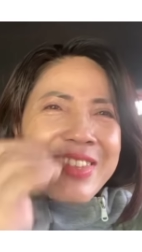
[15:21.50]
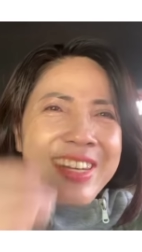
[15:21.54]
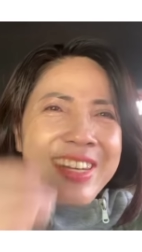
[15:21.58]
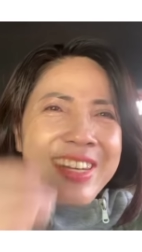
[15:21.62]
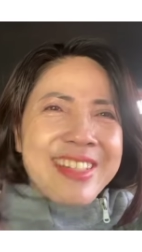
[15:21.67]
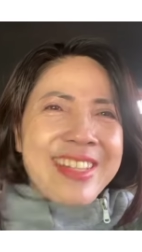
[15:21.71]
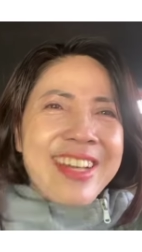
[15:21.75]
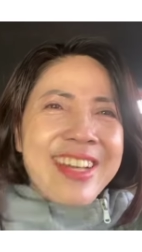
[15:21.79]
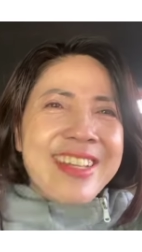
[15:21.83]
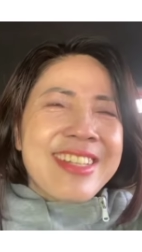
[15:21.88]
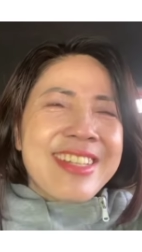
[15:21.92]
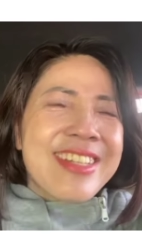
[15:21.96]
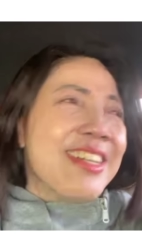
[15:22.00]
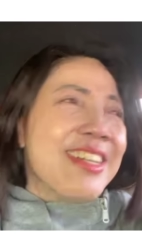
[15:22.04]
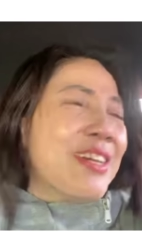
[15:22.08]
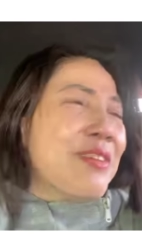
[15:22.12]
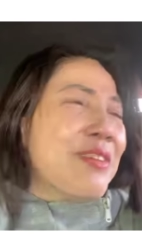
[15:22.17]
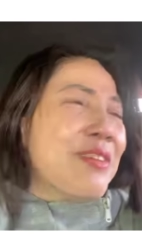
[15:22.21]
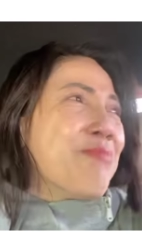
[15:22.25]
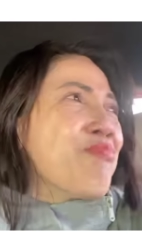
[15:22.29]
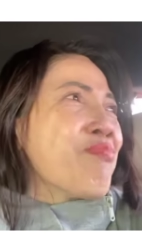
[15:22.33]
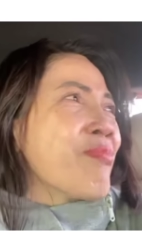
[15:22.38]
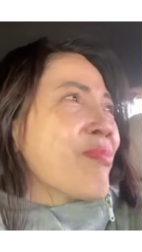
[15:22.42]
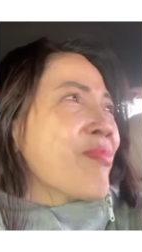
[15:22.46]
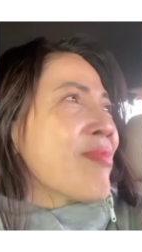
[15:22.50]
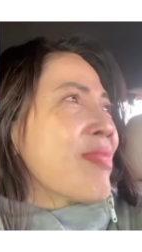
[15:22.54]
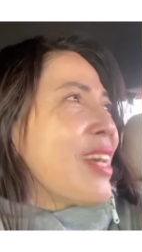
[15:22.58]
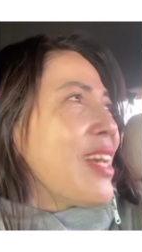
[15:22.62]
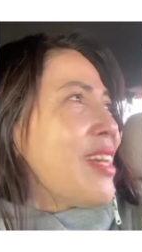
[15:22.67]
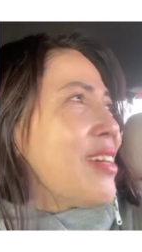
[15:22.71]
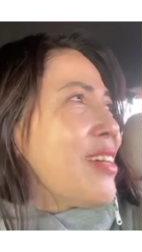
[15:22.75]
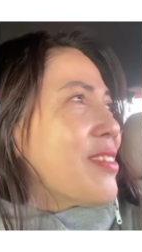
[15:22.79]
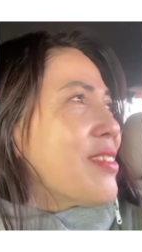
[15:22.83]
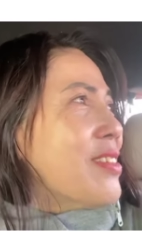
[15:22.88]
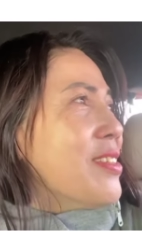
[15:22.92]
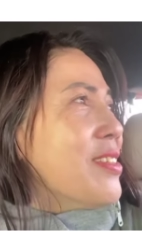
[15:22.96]
vâng thế thì
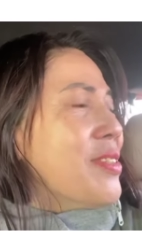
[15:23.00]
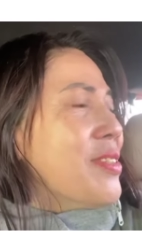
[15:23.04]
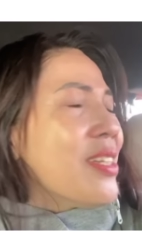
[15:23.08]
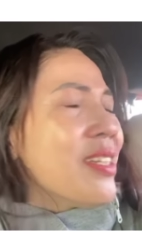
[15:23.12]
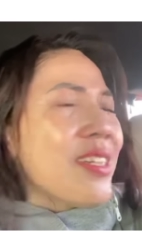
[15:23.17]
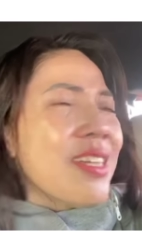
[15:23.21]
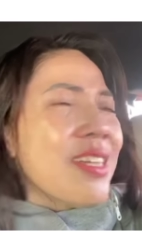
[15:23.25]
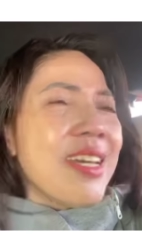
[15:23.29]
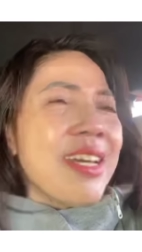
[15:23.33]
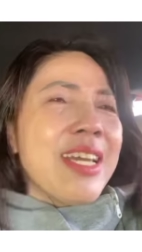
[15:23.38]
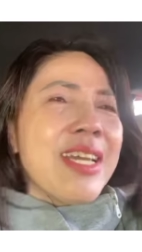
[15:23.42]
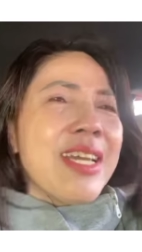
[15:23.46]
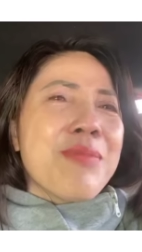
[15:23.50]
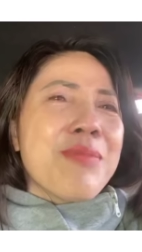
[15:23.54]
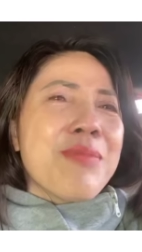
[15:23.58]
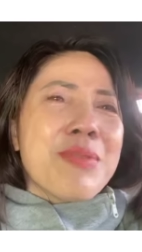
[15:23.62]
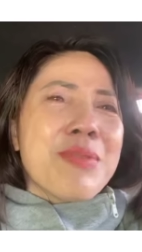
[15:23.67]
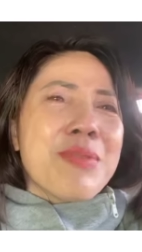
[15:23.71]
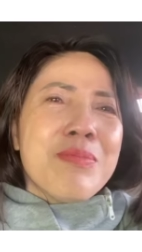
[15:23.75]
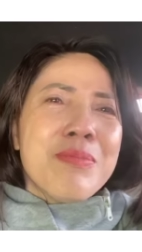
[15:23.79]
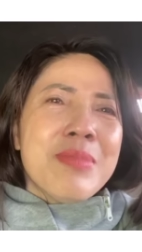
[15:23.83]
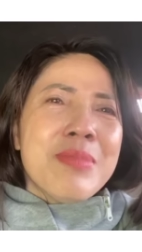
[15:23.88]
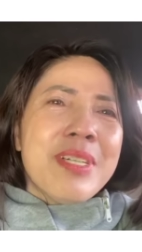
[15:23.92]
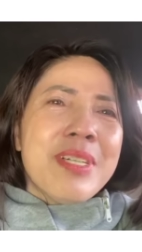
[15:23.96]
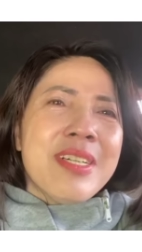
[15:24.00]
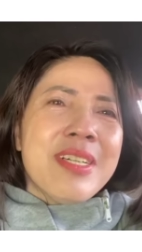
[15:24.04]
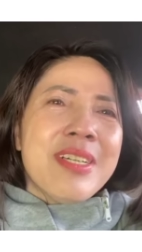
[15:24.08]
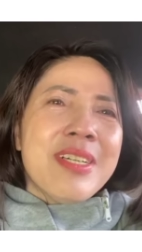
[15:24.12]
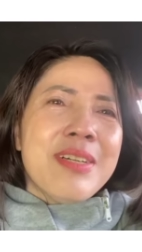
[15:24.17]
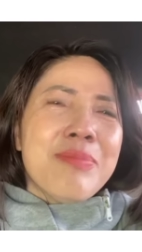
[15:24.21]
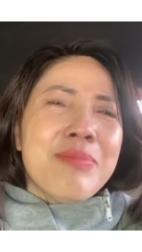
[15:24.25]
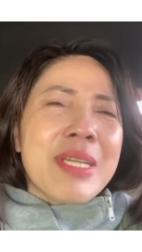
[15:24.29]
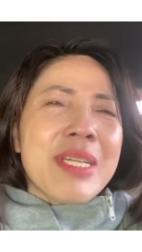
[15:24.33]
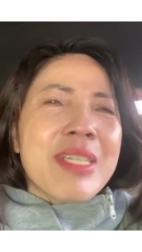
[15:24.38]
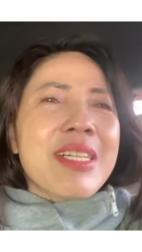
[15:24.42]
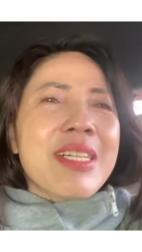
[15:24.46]
yeah. em là em cũng
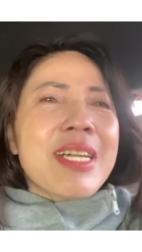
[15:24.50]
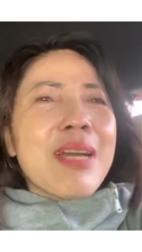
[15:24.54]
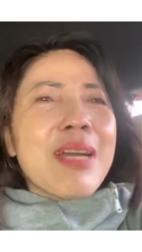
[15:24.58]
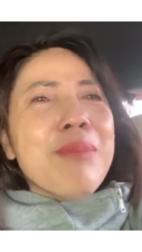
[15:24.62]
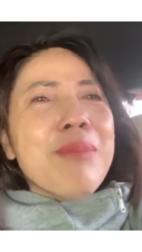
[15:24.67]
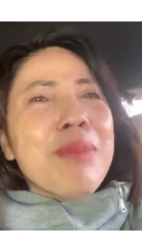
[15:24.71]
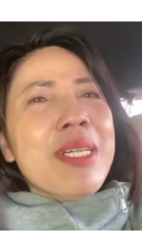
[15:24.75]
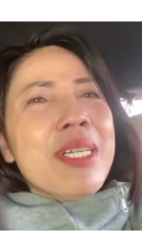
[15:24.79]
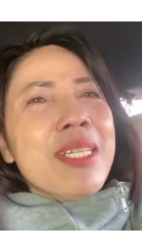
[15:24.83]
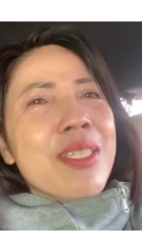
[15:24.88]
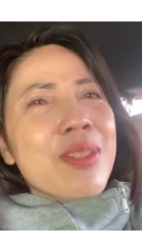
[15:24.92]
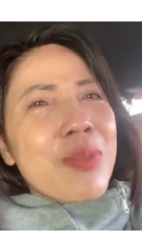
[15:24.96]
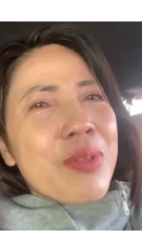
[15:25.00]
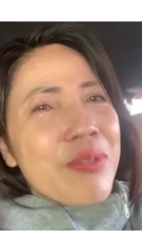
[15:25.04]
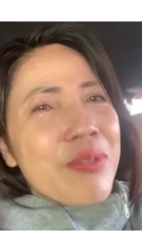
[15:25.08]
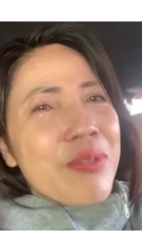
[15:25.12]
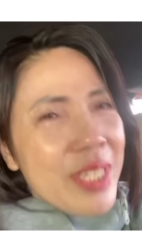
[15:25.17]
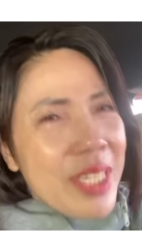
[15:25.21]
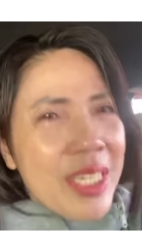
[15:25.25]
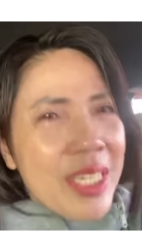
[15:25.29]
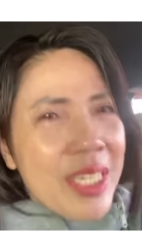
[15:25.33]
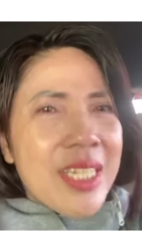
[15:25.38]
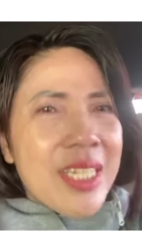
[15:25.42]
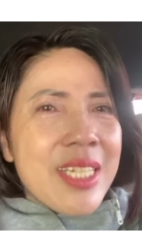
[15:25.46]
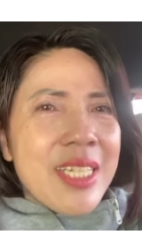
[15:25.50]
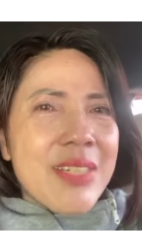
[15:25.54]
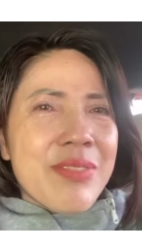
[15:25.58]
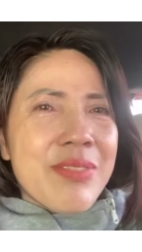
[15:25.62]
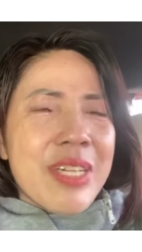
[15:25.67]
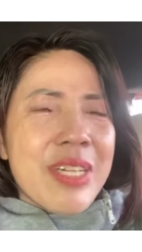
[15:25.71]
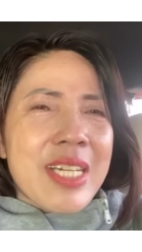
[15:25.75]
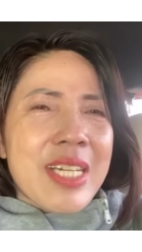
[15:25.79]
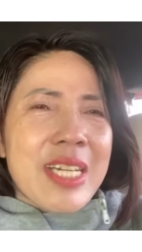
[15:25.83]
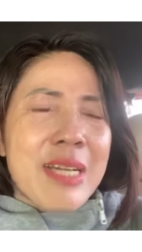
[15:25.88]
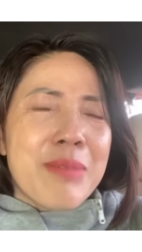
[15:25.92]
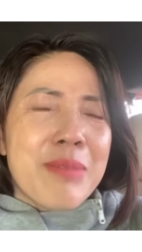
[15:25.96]
ờ, mình cũng cảm ơn Tuấn Vĩ
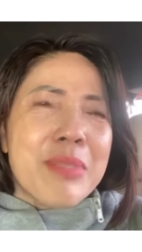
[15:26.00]
và yeah.